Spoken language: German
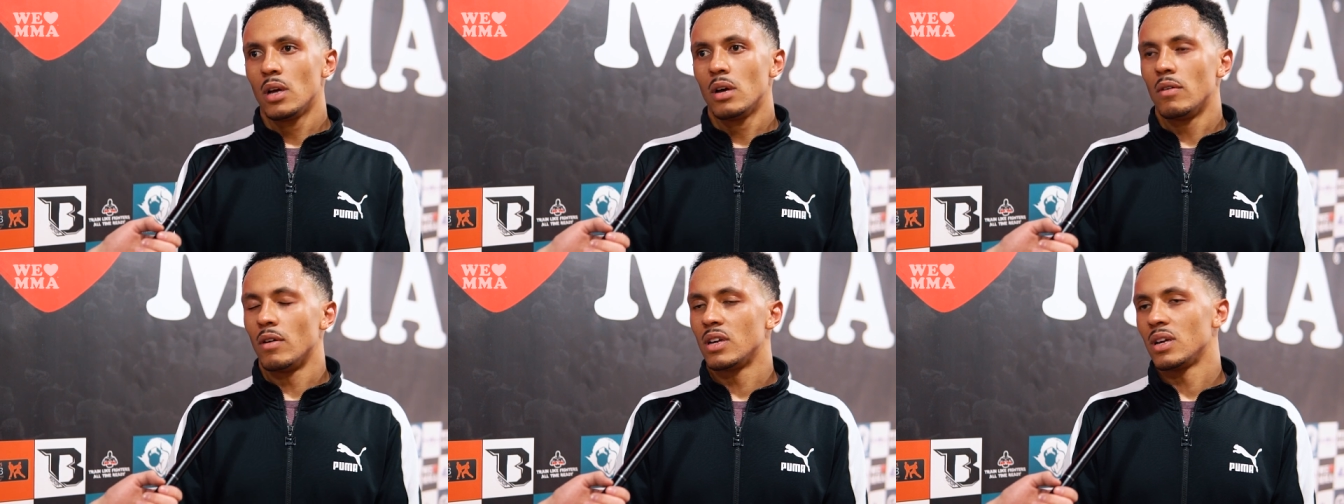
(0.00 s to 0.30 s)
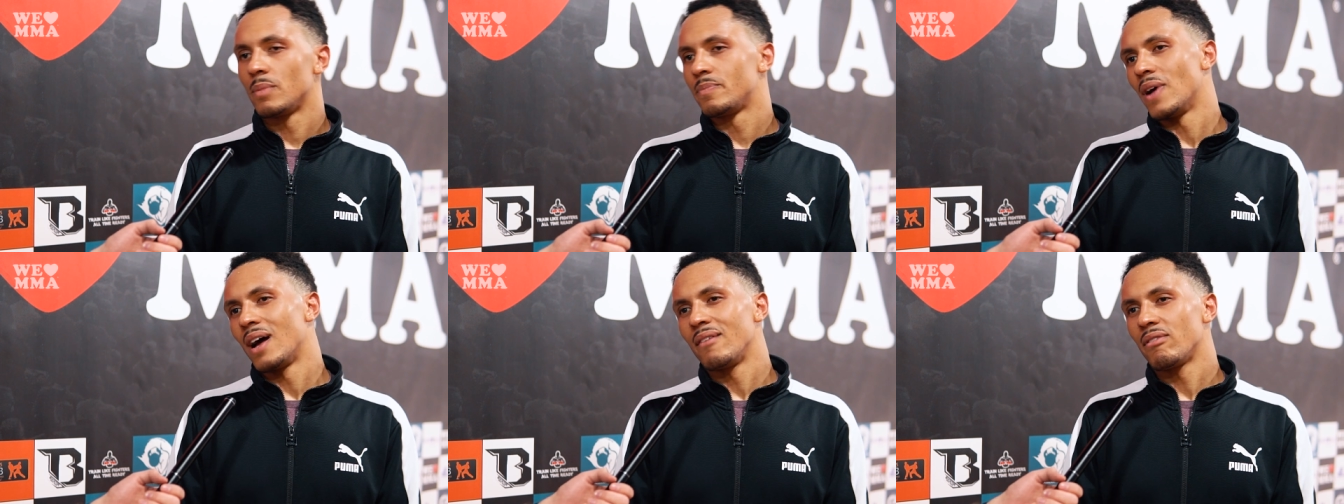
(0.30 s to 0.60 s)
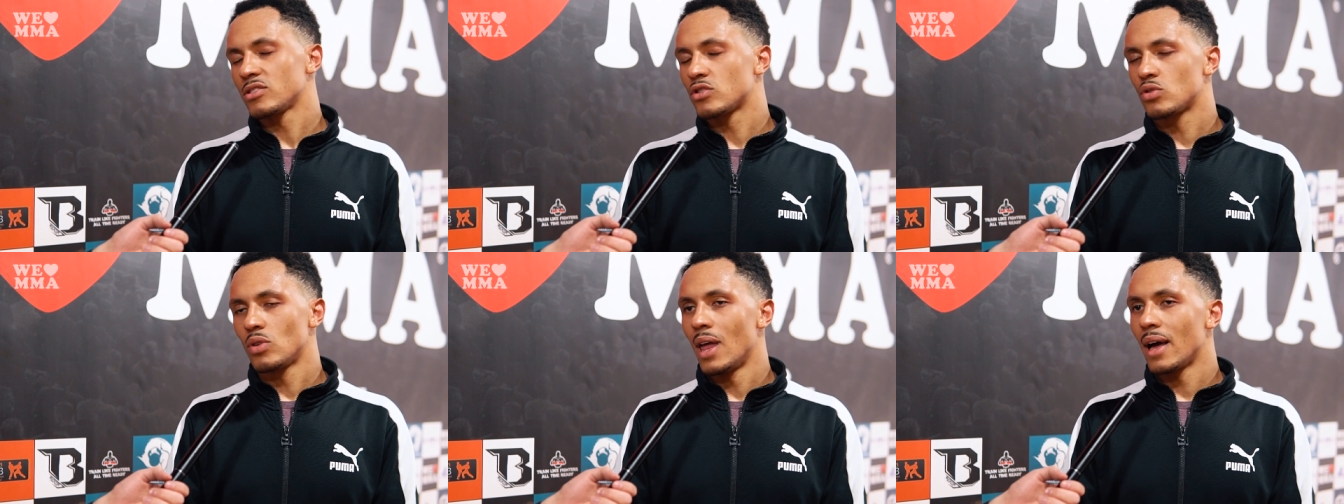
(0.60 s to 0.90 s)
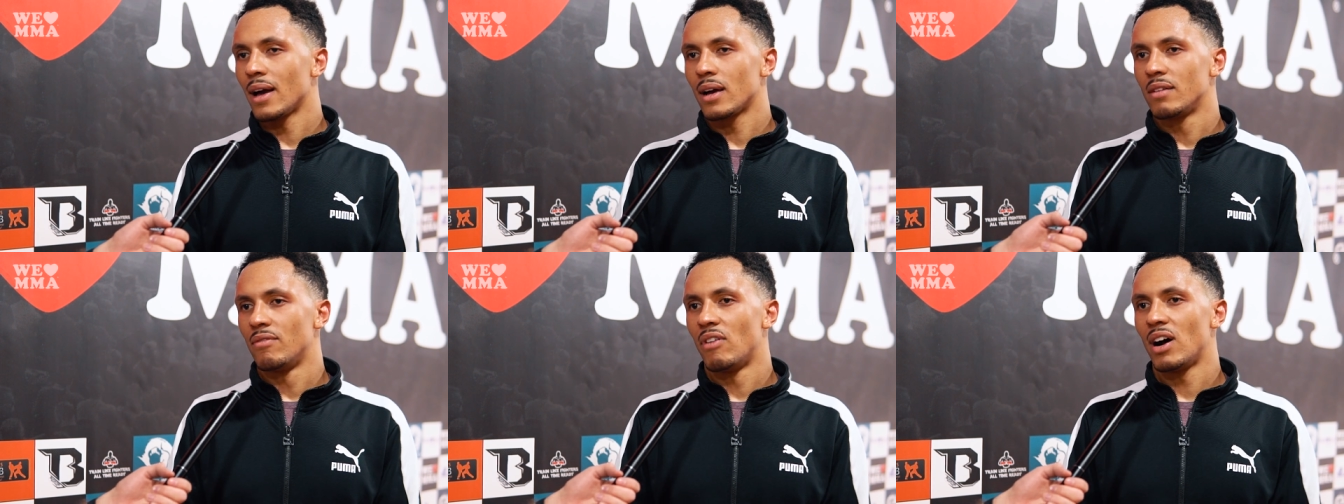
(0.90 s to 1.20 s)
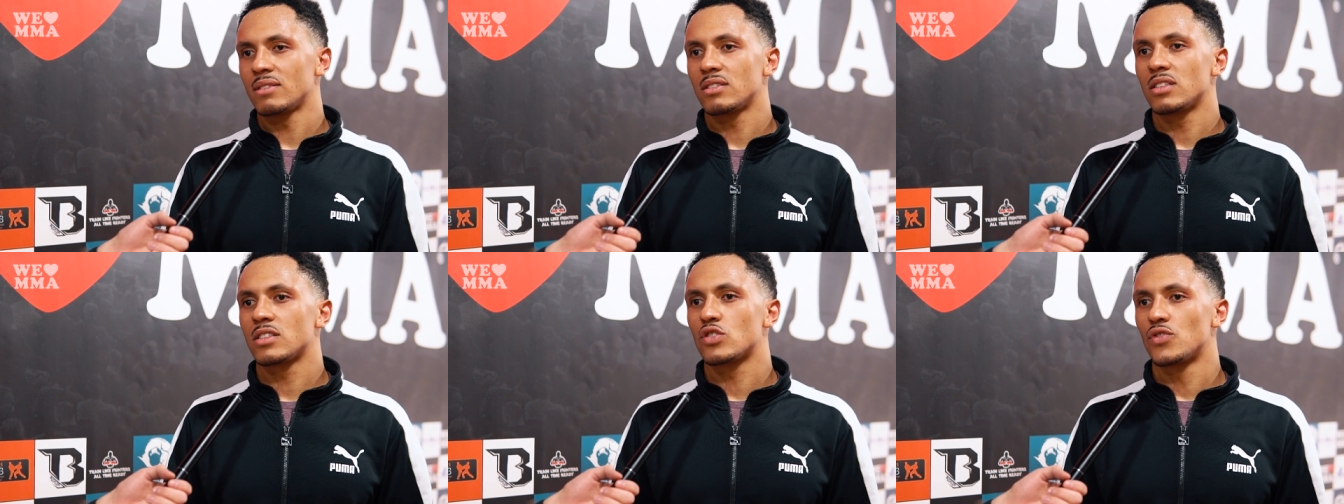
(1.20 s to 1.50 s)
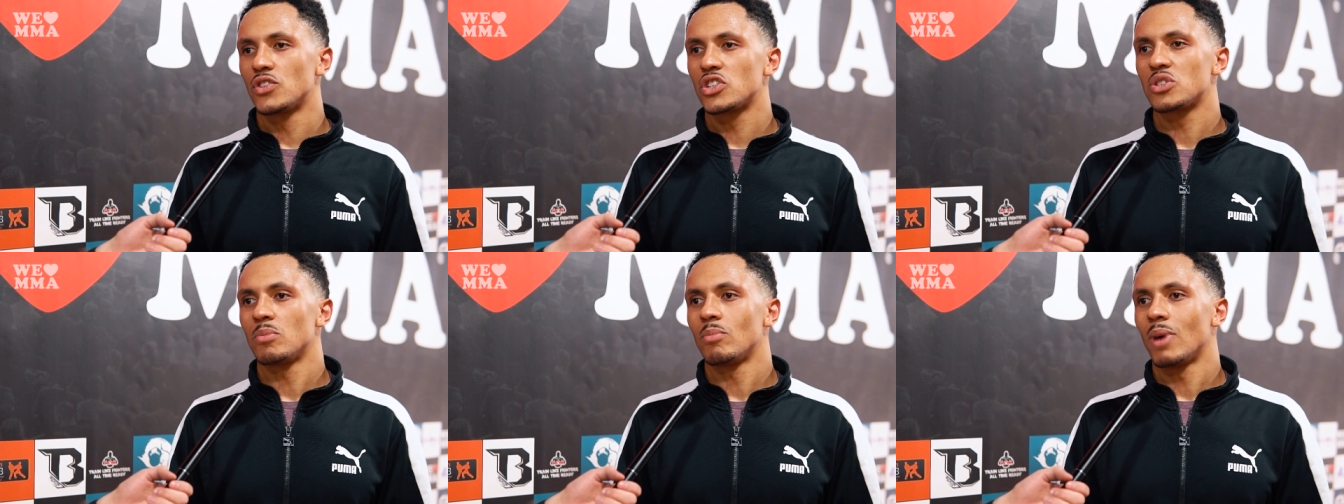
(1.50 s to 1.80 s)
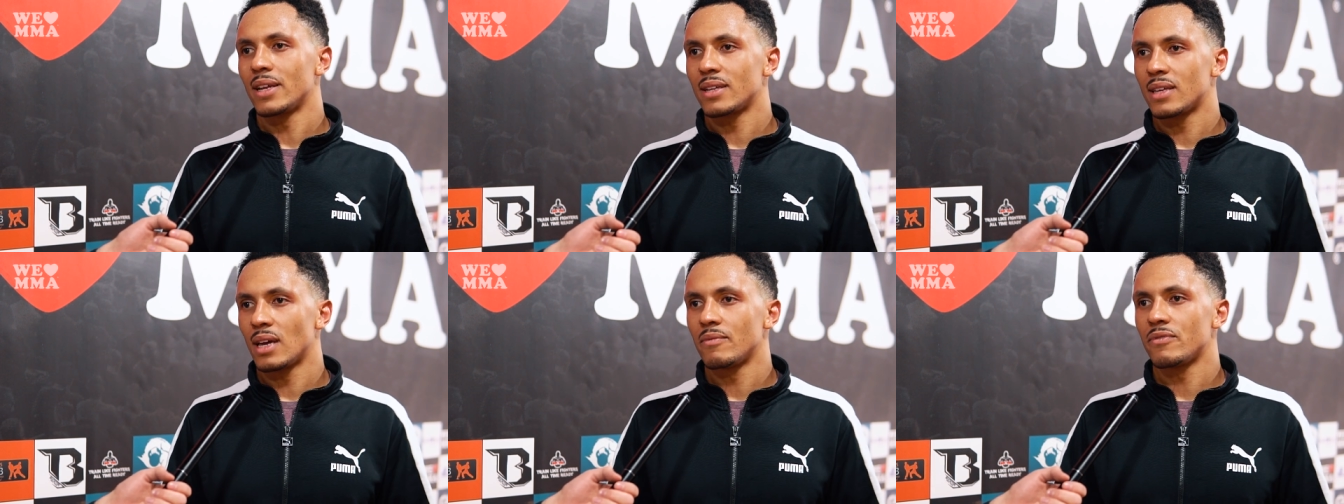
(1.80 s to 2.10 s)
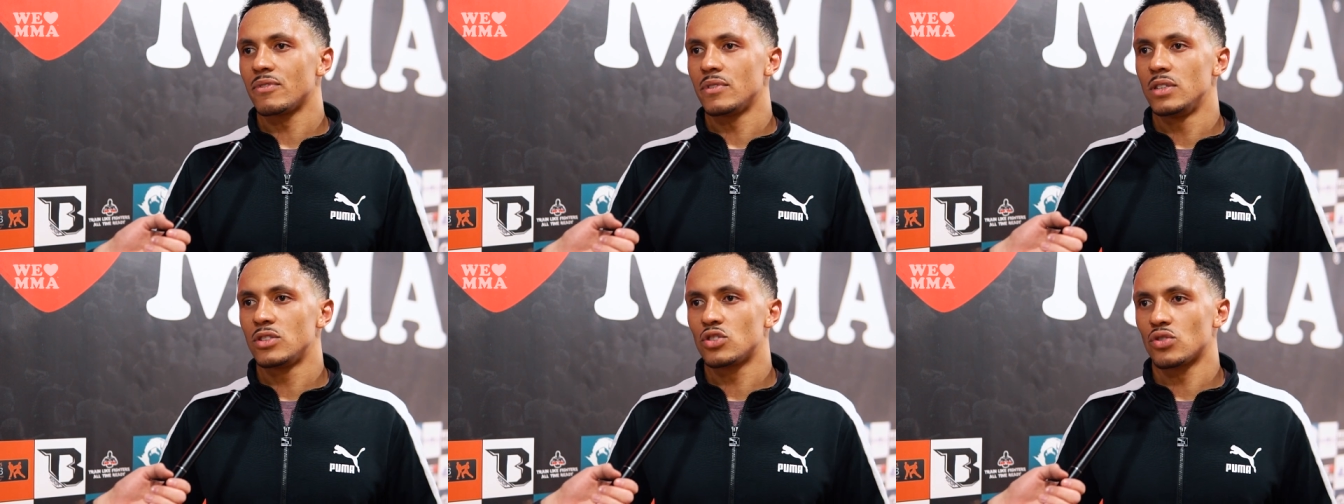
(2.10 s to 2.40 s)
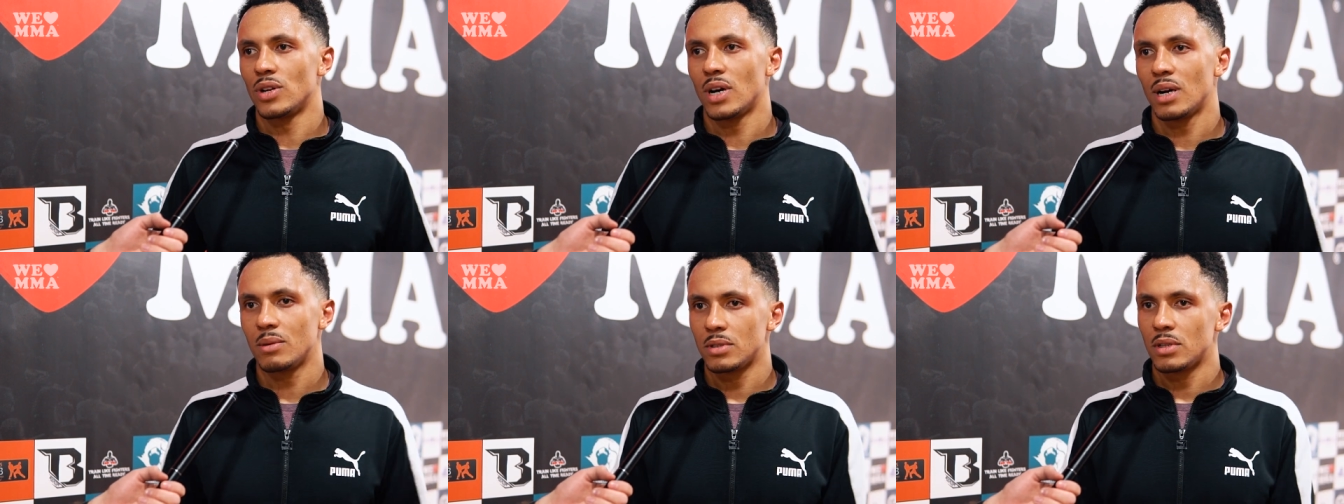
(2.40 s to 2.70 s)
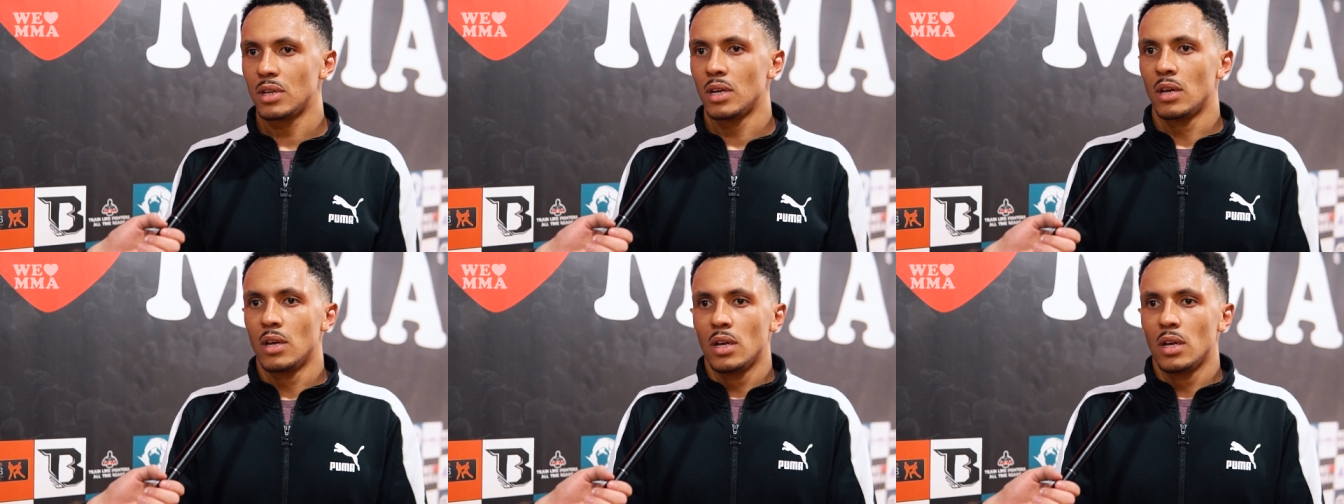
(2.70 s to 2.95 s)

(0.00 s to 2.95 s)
Weil ich habe einfach zu lange gewartet zwischen meinen Kämpfen, die ich schon habe.